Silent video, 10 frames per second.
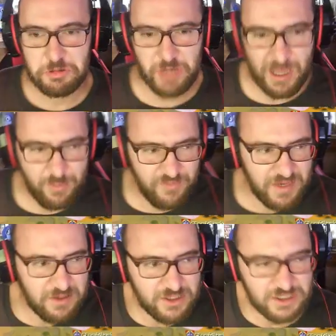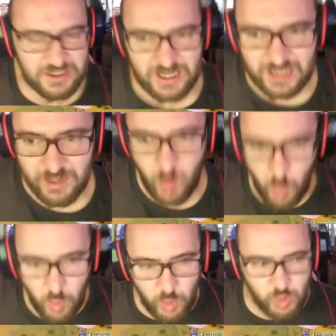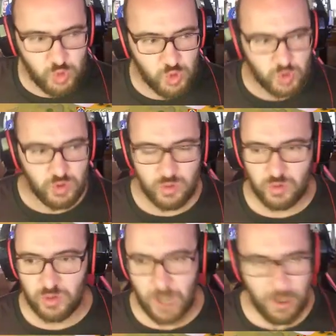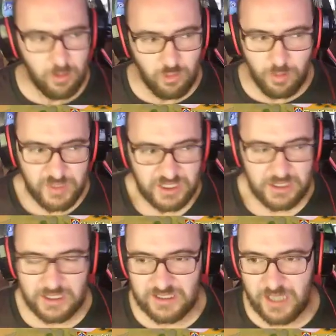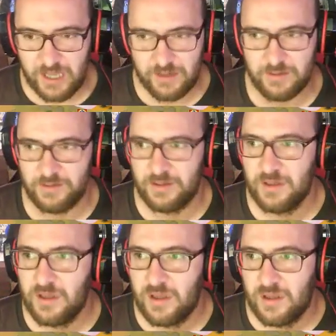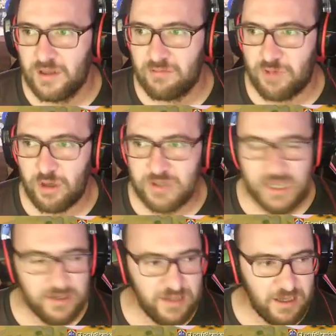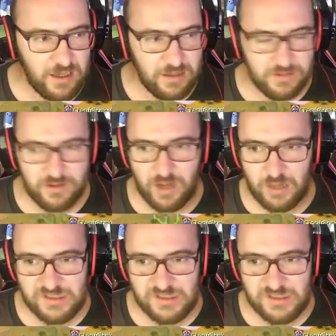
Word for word: Abo, wenn noch nicht getan. Und ja, kommentiert halt gerne. Können gerne da noch